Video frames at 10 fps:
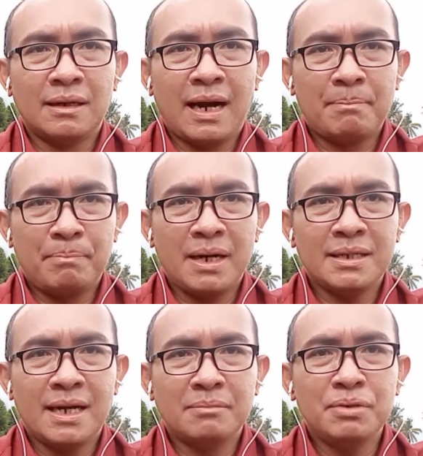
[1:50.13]
apa
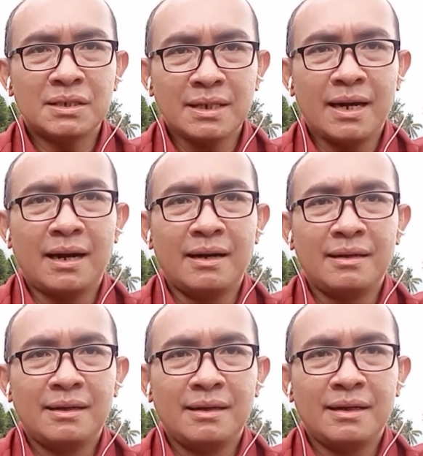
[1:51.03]
yang bisa
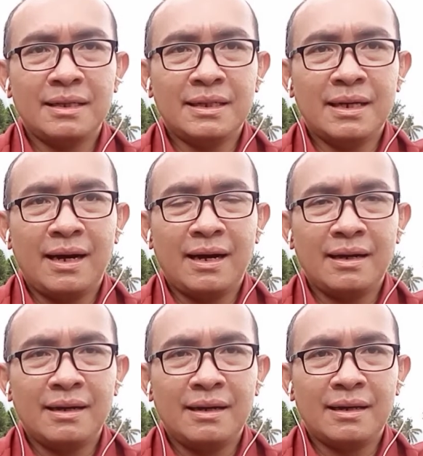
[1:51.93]
ia
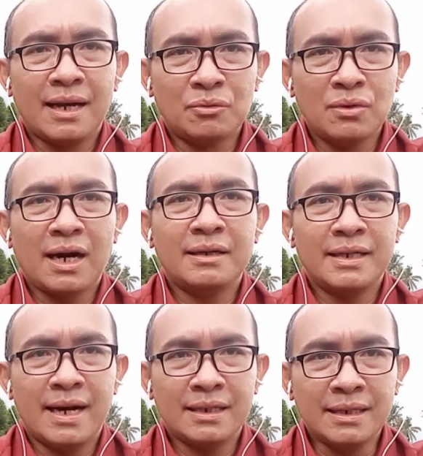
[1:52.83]
lakukan
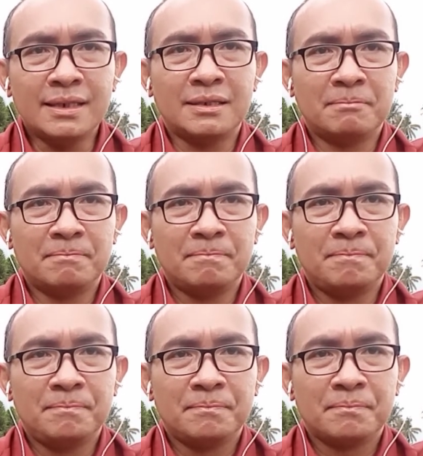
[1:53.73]
di hari ini.
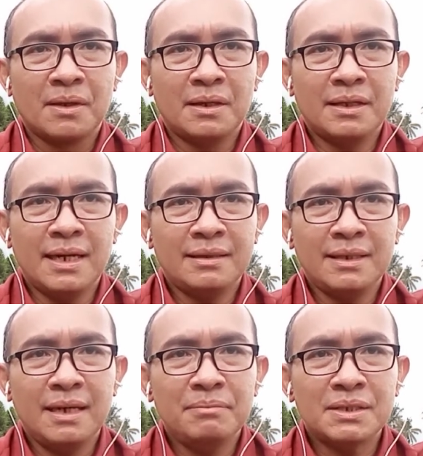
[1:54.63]
Ia
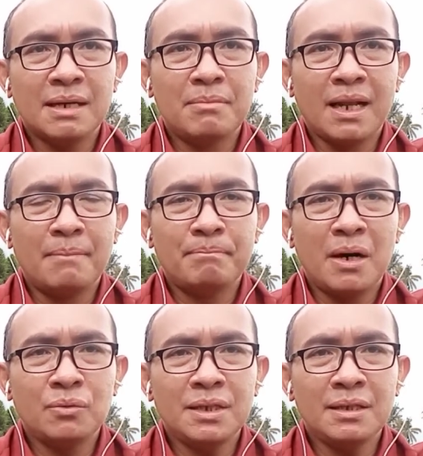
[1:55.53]
tidak bisa
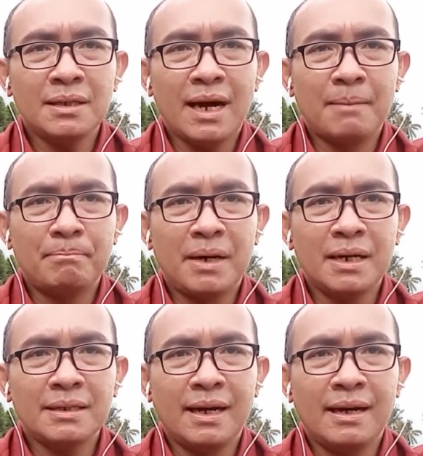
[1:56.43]
melampaui
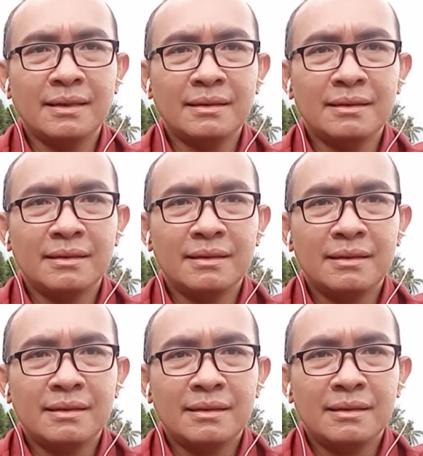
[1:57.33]
apa yang
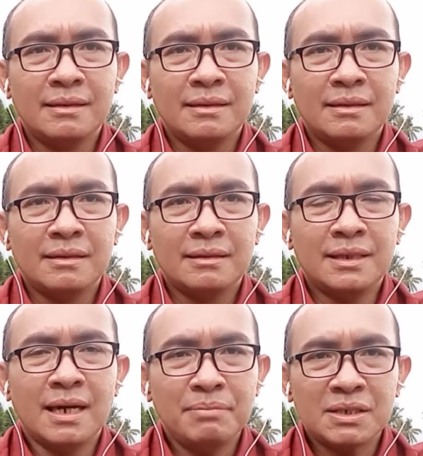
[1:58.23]

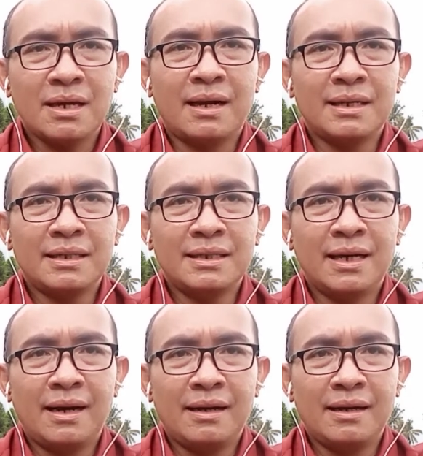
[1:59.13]
tidak bisa
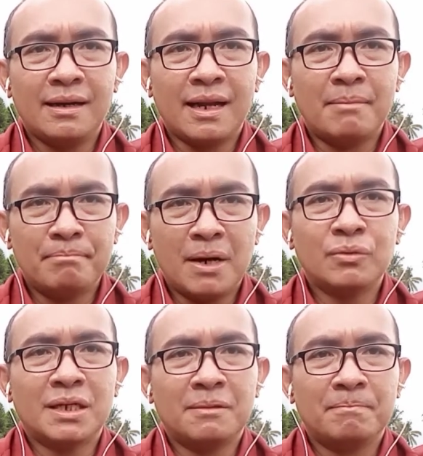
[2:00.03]
ia
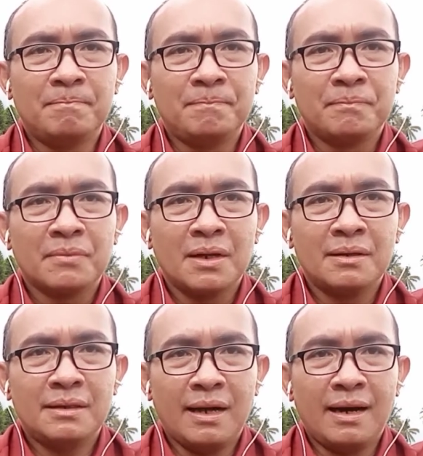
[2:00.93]
lampaui
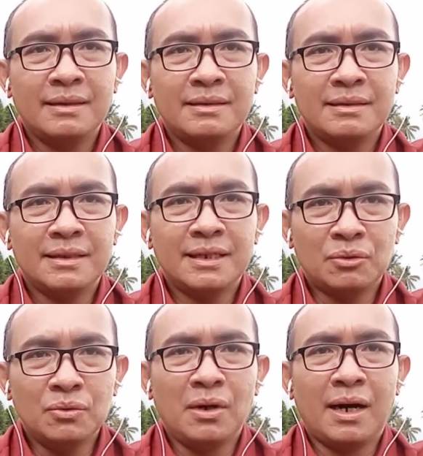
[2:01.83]
dan itu